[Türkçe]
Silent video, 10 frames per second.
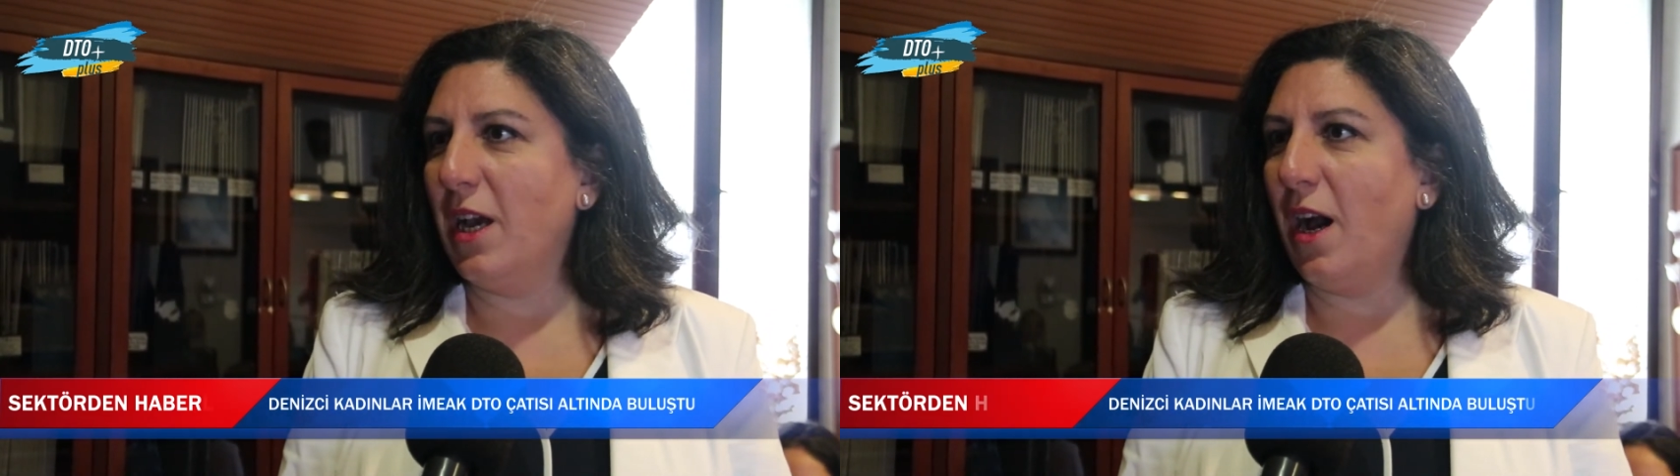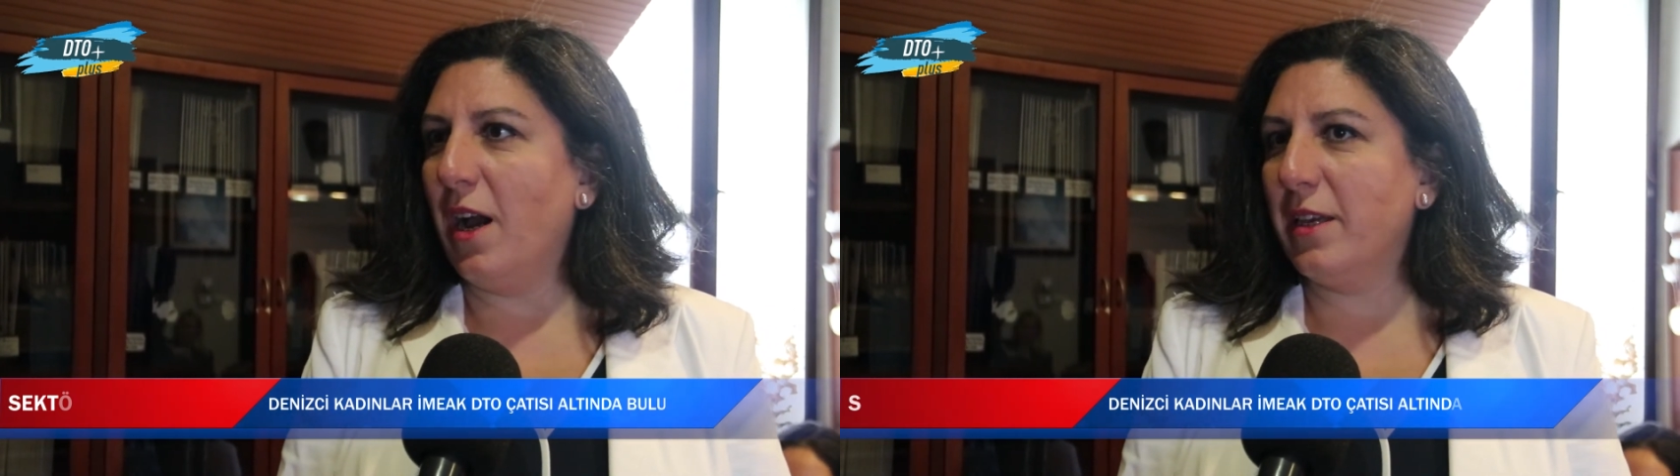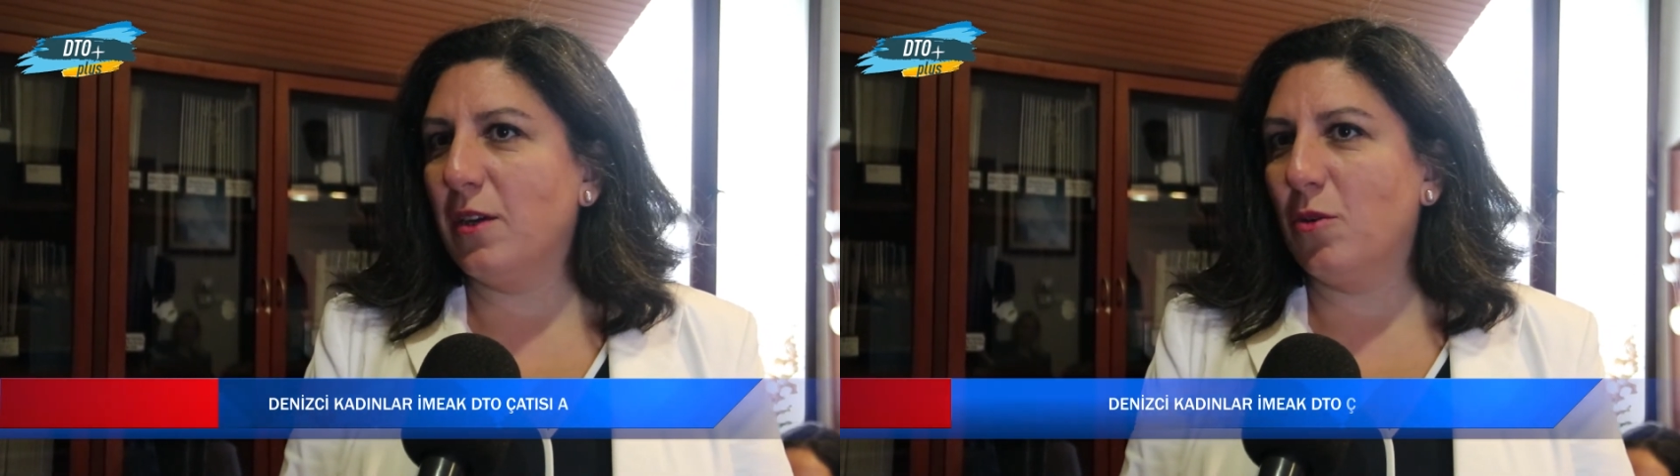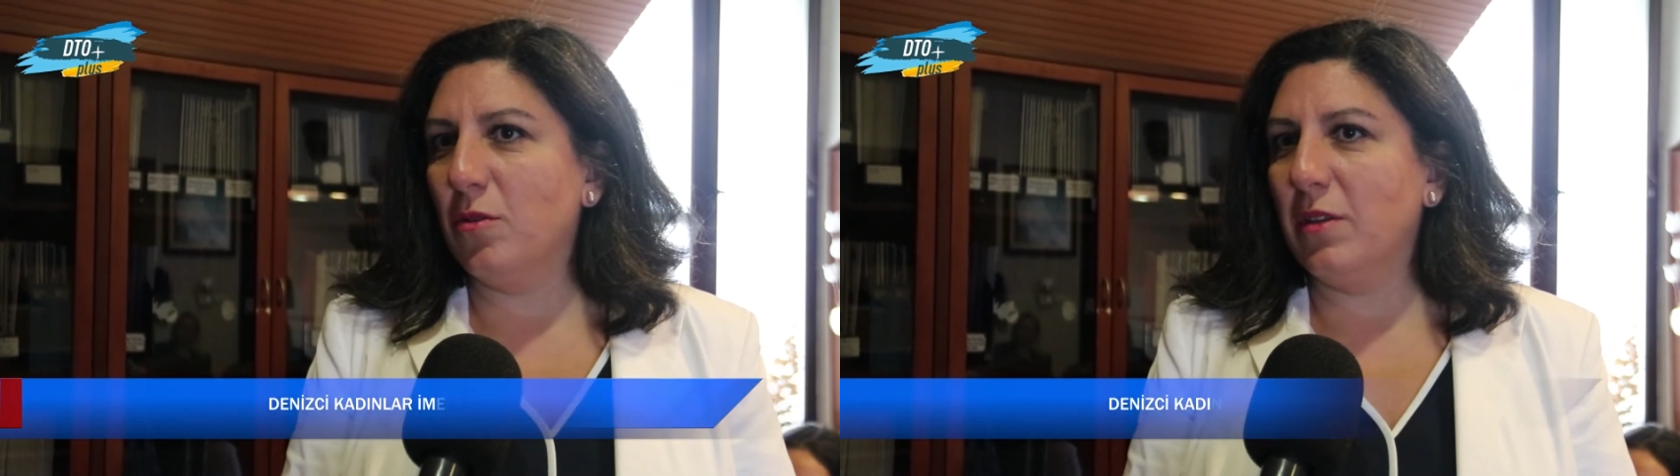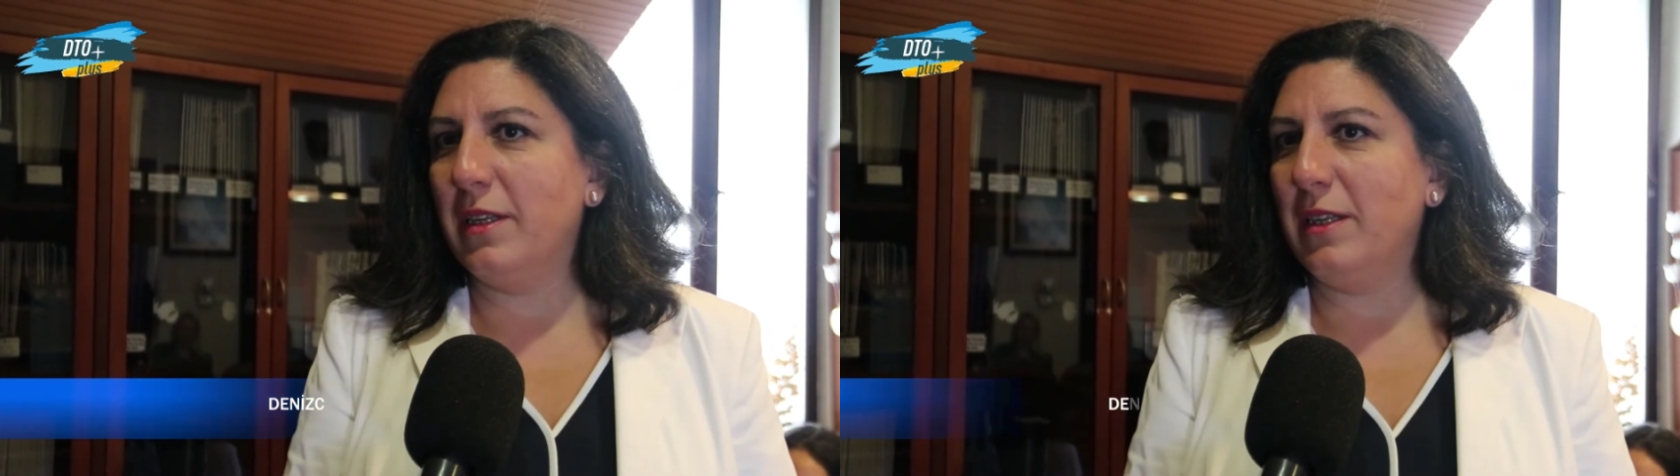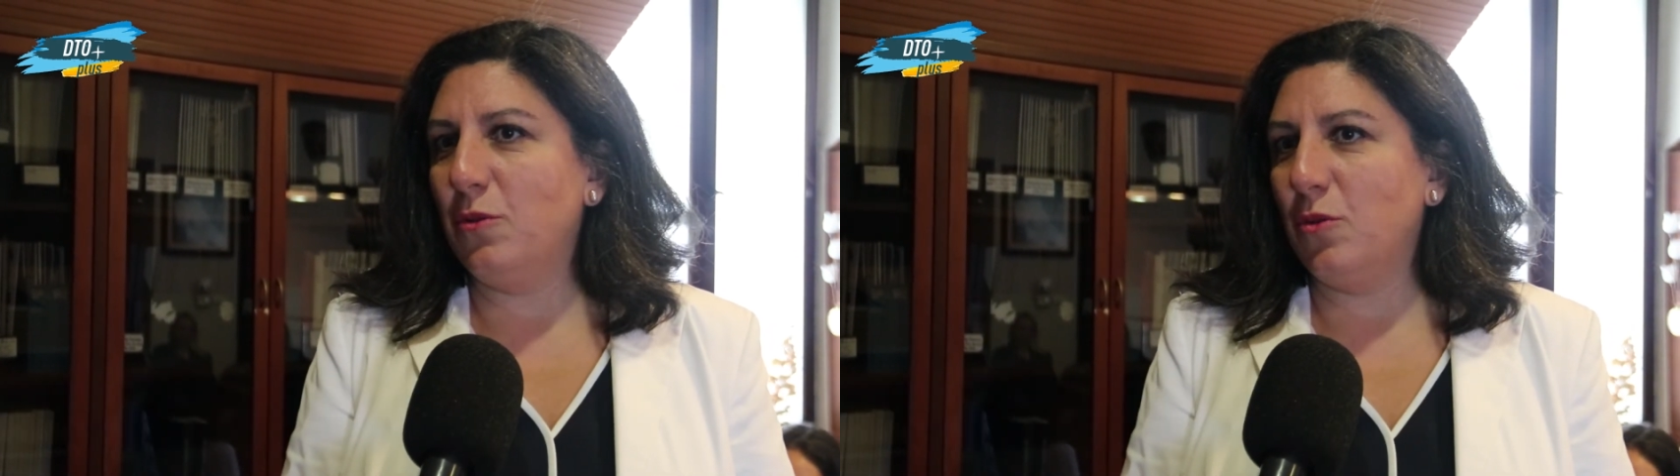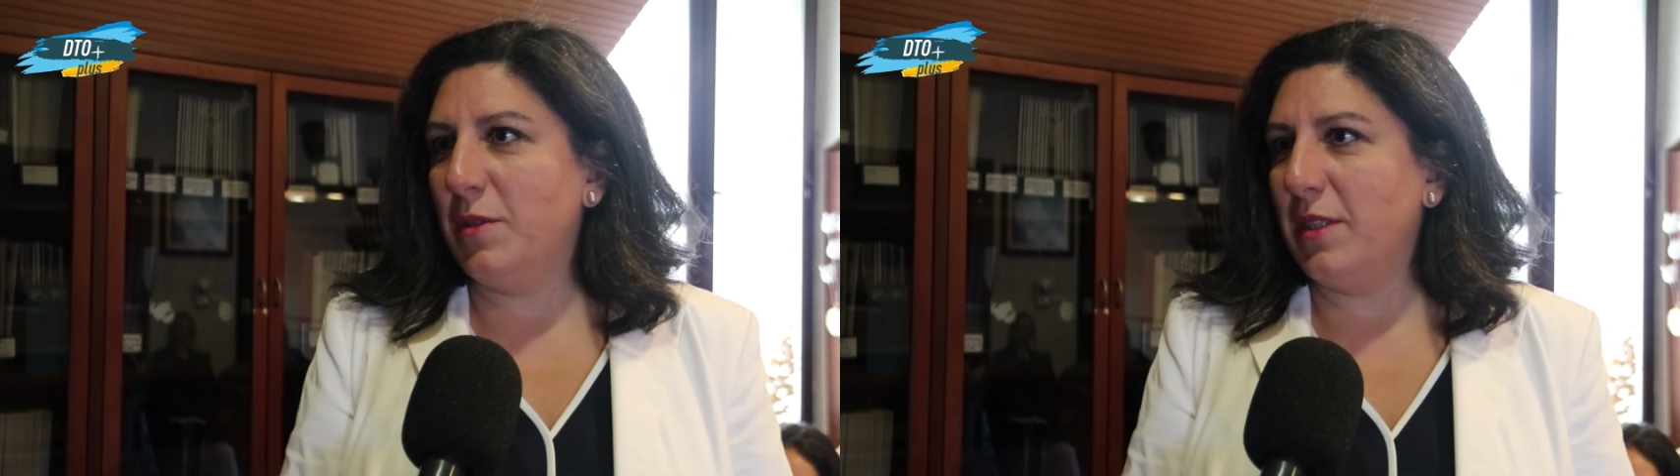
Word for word: Hangi konuda ne tür bir